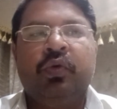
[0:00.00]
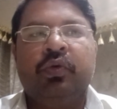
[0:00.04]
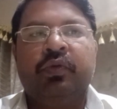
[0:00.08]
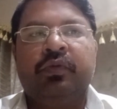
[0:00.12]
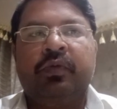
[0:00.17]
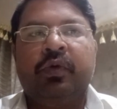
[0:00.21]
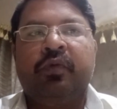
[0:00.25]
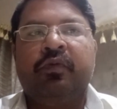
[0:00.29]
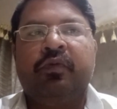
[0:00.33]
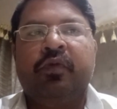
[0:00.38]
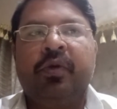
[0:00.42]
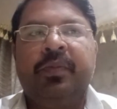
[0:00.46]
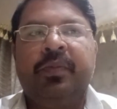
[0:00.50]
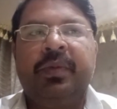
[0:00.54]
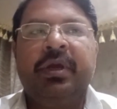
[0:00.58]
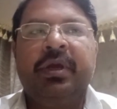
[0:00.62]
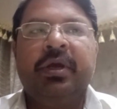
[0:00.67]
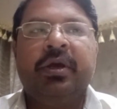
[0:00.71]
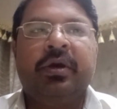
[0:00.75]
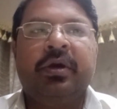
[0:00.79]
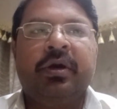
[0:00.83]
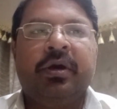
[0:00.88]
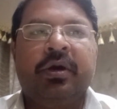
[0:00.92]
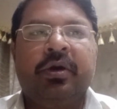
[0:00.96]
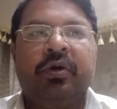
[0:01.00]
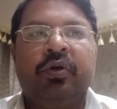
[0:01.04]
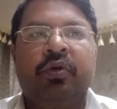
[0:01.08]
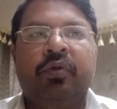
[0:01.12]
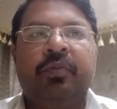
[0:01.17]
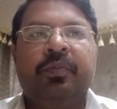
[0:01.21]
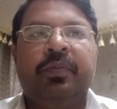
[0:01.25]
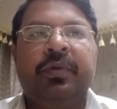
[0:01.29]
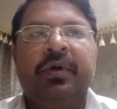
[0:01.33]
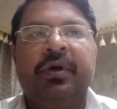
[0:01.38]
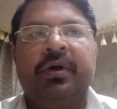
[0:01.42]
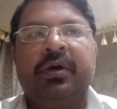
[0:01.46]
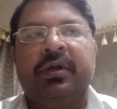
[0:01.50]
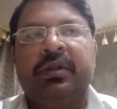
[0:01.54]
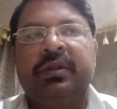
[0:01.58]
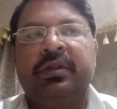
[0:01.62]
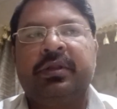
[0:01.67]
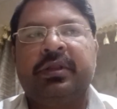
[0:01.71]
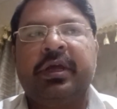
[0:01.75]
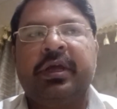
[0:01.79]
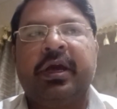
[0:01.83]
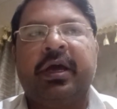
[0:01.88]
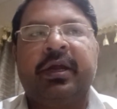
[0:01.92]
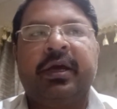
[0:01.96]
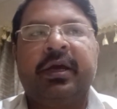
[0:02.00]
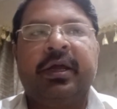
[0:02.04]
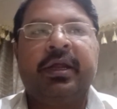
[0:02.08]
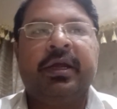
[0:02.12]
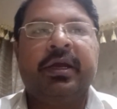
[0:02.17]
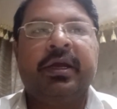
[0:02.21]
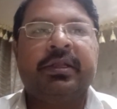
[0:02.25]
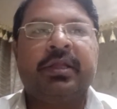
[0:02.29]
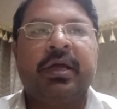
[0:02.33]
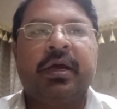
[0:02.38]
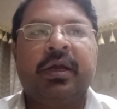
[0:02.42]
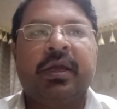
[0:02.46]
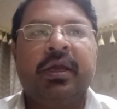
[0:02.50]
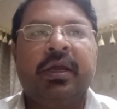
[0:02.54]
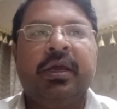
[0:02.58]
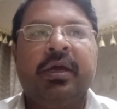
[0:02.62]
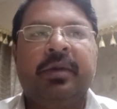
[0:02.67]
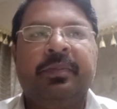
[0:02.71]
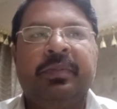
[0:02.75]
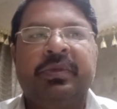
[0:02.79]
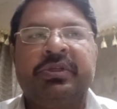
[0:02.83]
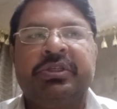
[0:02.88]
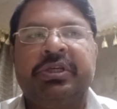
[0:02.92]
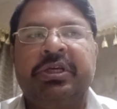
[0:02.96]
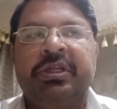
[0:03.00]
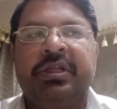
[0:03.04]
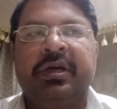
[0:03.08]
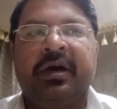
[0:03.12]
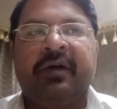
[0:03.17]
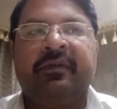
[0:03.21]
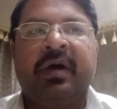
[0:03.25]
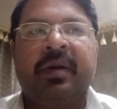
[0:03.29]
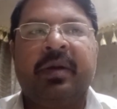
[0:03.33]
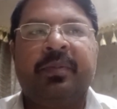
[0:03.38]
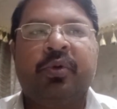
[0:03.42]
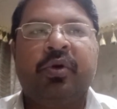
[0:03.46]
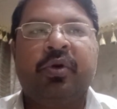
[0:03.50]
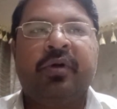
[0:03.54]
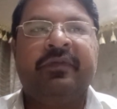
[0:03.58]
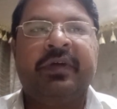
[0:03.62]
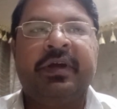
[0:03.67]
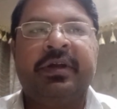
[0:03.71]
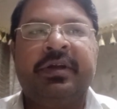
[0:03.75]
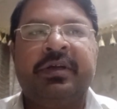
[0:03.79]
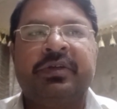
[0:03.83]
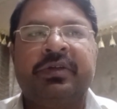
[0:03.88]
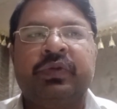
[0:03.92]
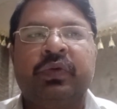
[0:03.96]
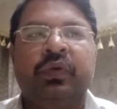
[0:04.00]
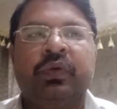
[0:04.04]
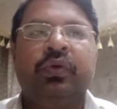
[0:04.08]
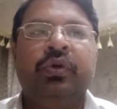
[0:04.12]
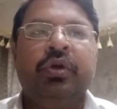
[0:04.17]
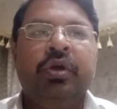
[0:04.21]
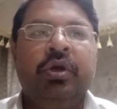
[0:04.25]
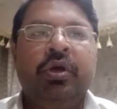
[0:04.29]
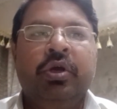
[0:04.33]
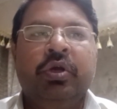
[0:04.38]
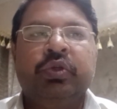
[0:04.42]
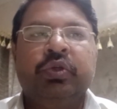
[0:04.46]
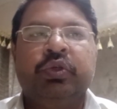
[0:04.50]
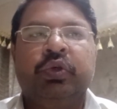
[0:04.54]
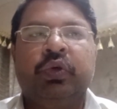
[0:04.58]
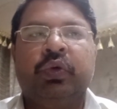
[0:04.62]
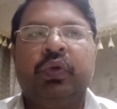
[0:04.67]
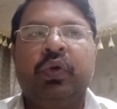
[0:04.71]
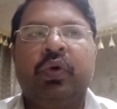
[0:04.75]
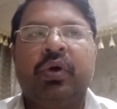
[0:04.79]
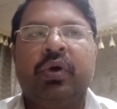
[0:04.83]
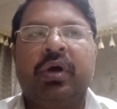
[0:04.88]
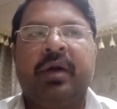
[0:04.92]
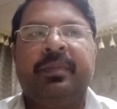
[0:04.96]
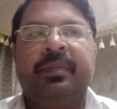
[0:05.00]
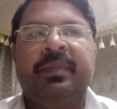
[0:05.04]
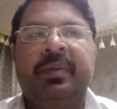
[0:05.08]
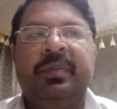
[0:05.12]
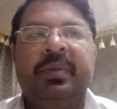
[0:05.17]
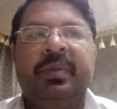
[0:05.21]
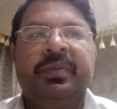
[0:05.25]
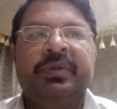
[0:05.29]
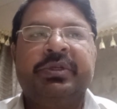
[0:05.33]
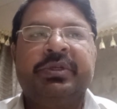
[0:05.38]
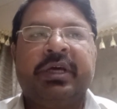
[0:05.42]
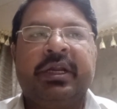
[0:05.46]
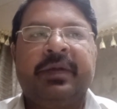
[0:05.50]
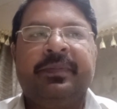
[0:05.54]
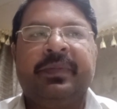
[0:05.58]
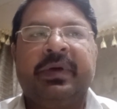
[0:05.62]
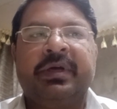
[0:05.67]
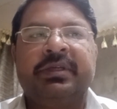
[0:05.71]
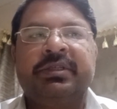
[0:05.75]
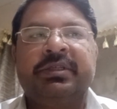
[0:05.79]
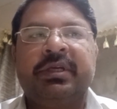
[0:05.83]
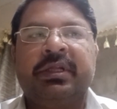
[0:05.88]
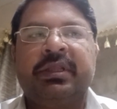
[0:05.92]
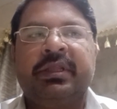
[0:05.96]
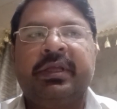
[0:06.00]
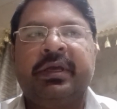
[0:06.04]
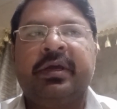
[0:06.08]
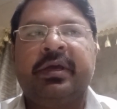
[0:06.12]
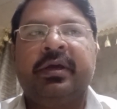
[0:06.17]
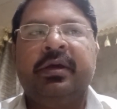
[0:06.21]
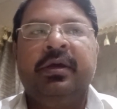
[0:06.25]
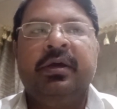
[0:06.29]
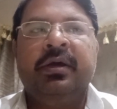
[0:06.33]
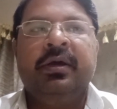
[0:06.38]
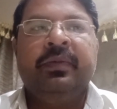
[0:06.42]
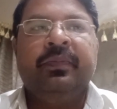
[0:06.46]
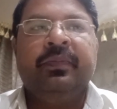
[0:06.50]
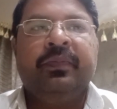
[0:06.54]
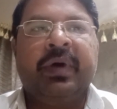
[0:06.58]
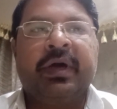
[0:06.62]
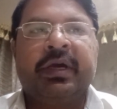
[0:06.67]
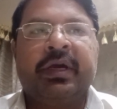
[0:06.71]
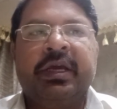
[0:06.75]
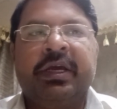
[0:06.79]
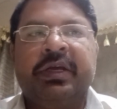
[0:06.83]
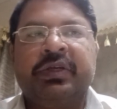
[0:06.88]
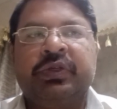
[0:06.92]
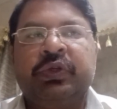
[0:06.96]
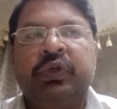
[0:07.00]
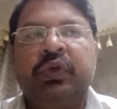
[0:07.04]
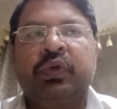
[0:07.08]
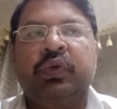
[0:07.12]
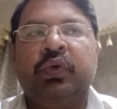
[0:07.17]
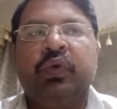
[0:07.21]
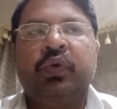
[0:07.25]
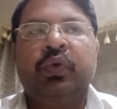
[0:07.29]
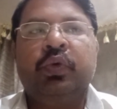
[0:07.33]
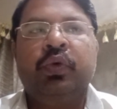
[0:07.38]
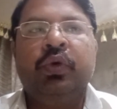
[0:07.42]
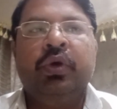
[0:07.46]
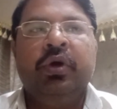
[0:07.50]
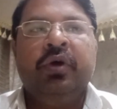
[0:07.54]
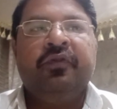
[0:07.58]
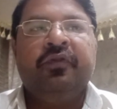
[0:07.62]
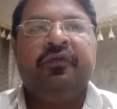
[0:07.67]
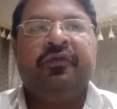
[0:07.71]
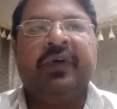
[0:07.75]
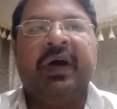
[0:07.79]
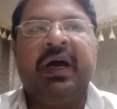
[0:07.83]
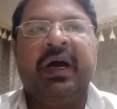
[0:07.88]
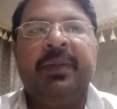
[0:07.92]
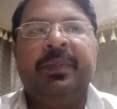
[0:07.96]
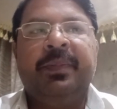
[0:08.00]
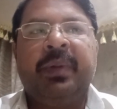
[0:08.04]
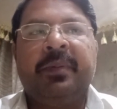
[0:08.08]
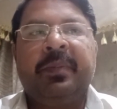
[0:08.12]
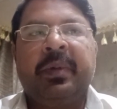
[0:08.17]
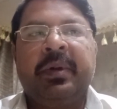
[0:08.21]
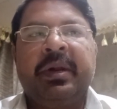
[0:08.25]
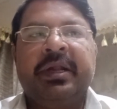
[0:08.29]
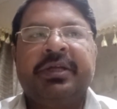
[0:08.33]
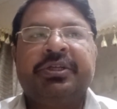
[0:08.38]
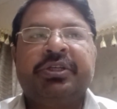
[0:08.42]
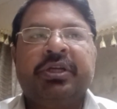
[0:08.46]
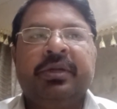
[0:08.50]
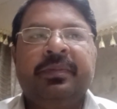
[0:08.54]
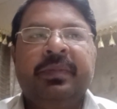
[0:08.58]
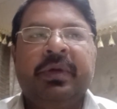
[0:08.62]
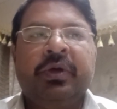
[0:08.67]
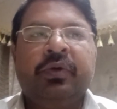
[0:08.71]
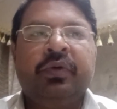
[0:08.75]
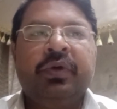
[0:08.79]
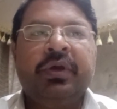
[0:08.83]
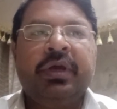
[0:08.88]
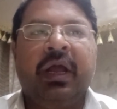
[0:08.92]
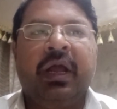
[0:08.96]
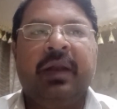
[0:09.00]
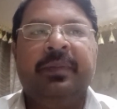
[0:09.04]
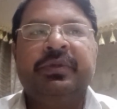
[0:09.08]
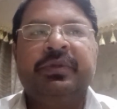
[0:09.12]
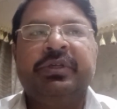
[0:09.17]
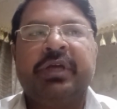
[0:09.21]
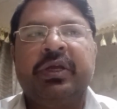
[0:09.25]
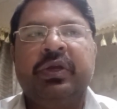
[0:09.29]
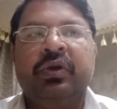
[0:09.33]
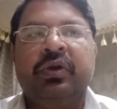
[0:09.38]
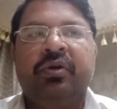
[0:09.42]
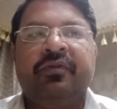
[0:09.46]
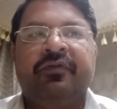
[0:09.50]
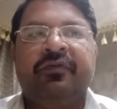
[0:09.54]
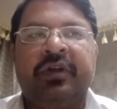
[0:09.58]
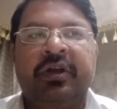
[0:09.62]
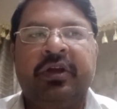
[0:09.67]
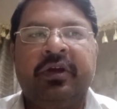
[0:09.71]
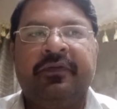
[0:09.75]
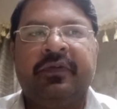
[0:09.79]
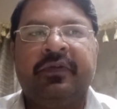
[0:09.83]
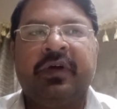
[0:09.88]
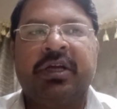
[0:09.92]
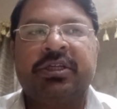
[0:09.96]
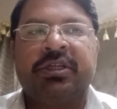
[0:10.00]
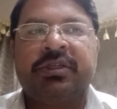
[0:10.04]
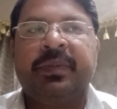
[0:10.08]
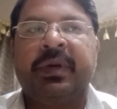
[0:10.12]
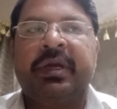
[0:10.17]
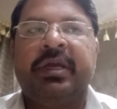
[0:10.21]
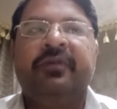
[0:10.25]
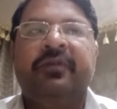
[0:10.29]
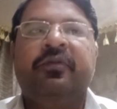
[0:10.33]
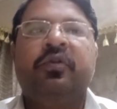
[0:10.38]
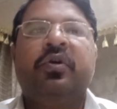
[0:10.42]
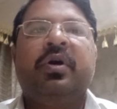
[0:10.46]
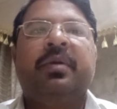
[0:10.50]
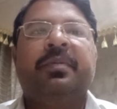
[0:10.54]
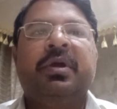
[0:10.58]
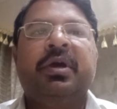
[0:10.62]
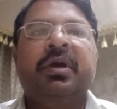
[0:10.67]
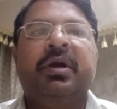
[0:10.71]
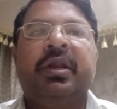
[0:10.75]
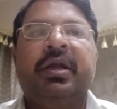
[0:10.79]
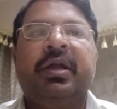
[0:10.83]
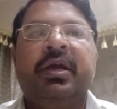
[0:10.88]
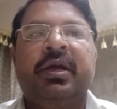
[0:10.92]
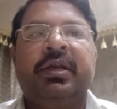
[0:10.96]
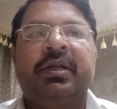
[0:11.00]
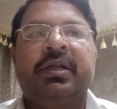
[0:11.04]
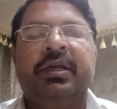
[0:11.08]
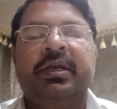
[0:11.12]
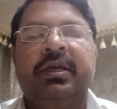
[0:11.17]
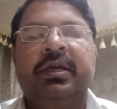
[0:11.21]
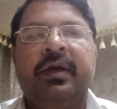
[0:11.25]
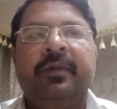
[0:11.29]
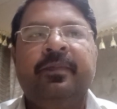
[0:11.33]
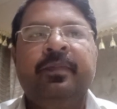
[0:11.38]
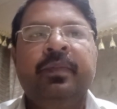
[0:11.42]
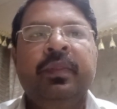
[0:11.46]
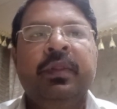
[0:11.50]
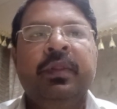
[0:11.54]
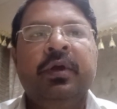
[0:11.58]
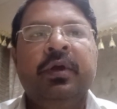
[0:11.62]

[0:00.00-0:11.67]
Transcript: वो भी ग्रुप तैयार करेंगे ताकि मज़ीद आवाम को अवेयरनेस हो जो लोग अभी भी बेचारे फंस जाते हैं बाकी किसी को फाइल प्रपरेशन में कोई हेल्प चाहिए और फ्री ऑफ कास्ट भाई वो आपकी करेगा ठीक है